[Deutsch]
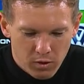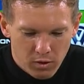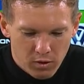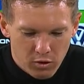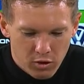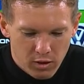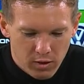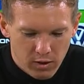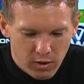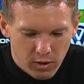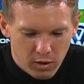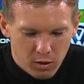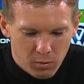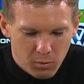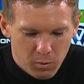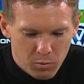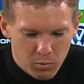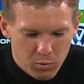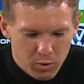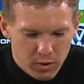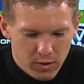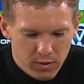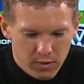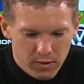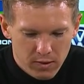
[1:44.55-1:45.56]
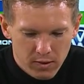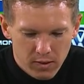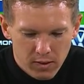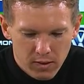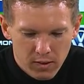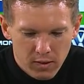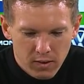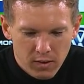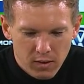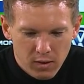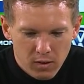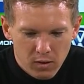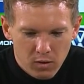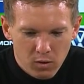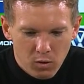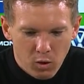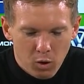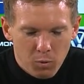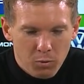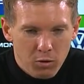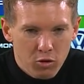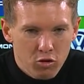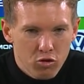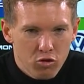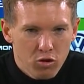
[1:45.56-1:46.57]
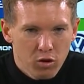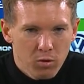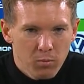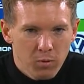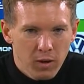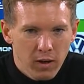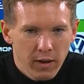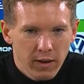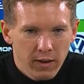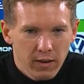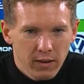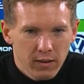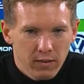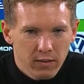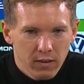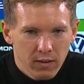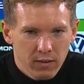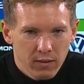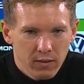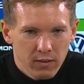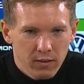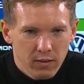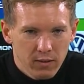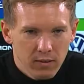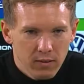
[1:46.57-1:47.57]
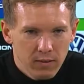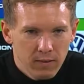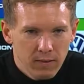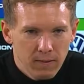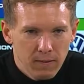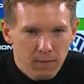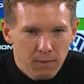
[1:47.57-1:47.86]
Dann hinterher noch mal ein Reese, mal ein Stürmer eigentlich und hatten dann,